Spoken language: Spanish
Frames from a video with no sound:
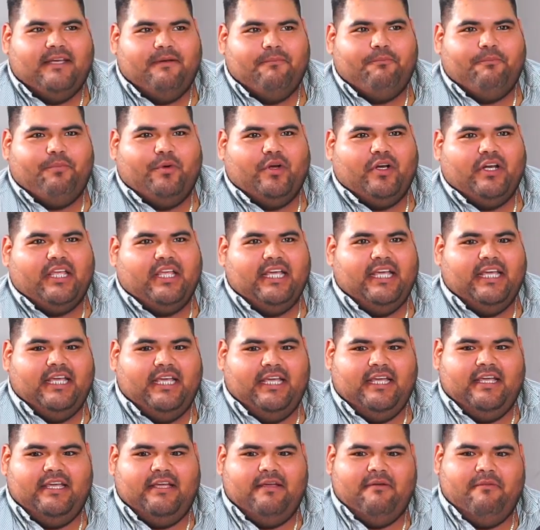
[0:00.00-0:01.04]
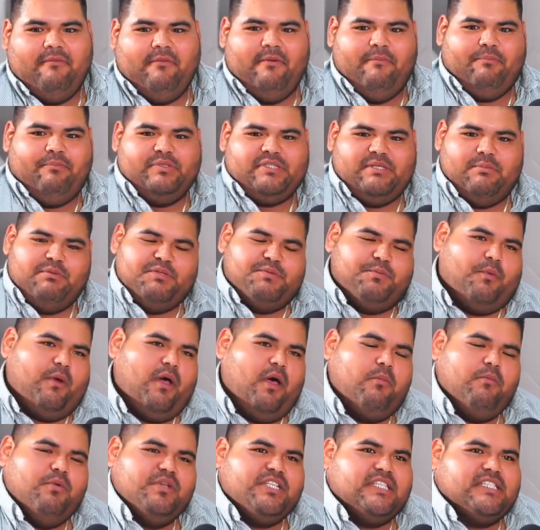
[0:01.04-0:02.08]
Porque, pues hemos
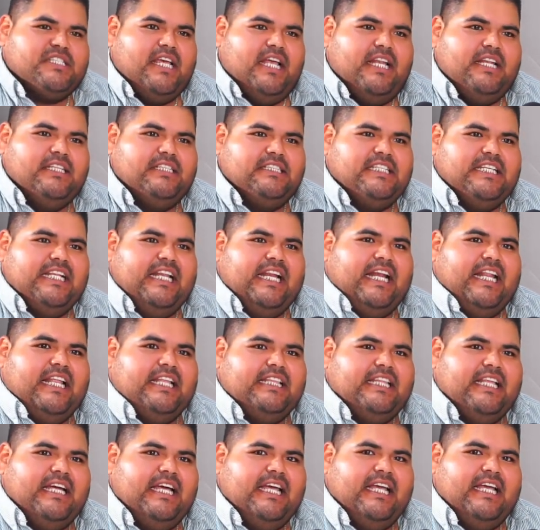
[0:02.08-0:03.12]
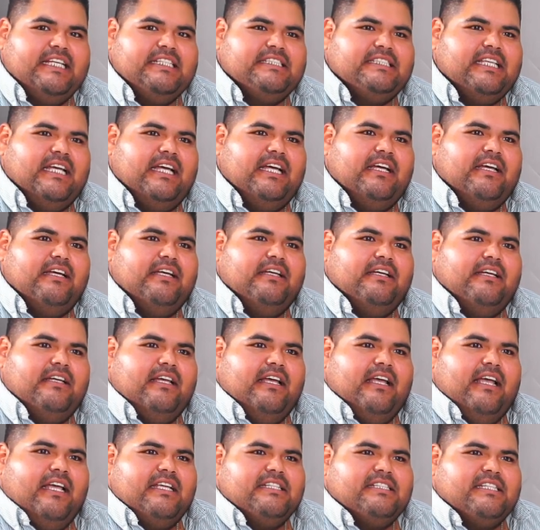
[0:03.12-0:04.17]
probado muchas sales y la neta, esa
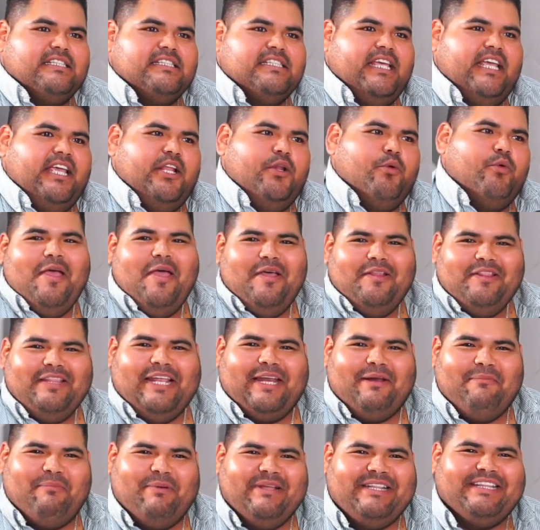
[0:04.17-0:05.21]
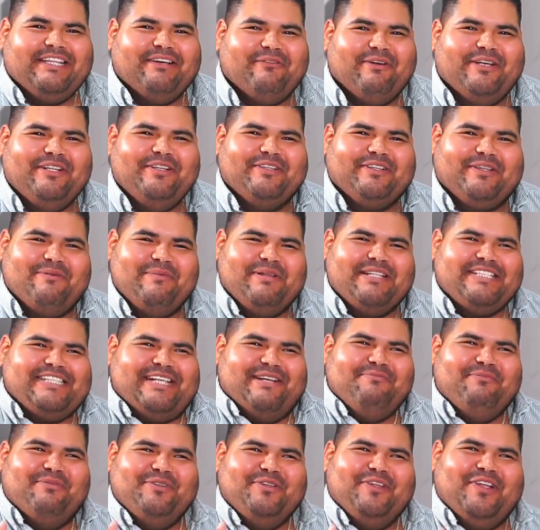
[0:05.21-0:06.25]
esa se diluye. De repente, cuando te metes
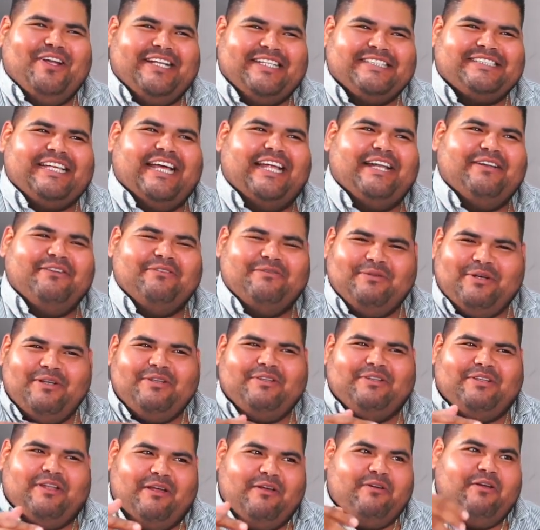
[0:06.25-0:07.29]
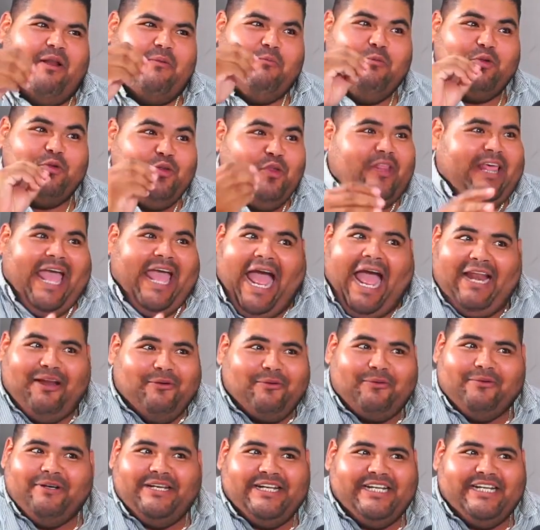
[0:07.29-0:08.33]
en el mundo de la sal, en el mundo de algo, güey, en